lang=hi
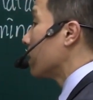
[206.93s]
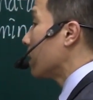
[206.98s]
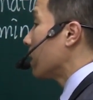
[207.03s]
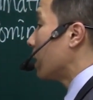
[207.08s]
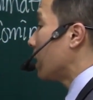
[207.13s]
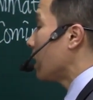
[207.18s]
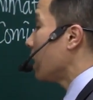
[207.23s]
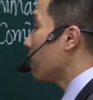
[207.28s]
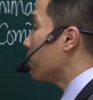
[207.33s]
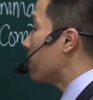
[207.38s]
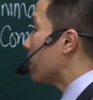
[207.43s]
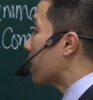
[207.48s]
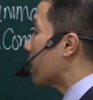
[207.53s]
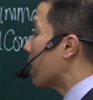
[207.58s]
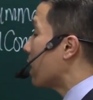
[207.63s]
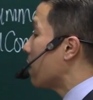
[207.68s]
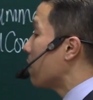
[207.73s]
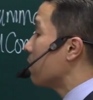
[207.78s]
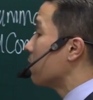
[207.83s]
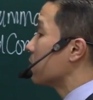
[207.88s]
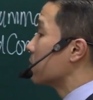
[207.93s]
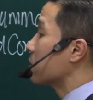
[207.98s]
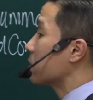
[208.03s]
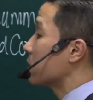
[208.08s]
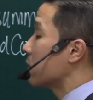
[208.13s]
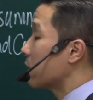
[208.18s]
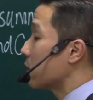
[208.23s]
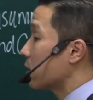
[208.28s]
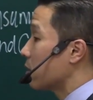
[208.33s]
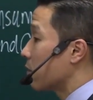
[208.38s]
में वादा किया
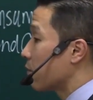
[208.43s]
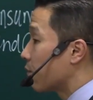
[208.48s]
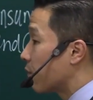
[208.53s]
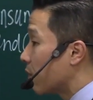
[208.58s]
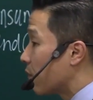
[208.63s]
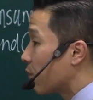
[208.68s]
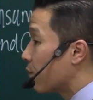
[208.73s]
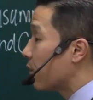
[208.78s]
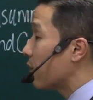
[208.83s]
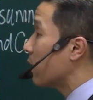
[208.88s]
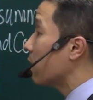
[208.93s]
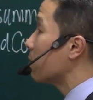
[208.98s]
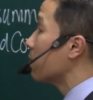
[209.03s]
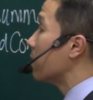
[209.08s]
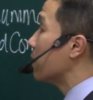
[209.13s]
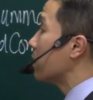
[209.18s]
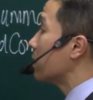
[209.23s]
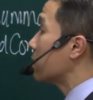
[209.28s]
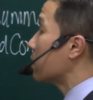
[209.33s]
था कि मैं सर्प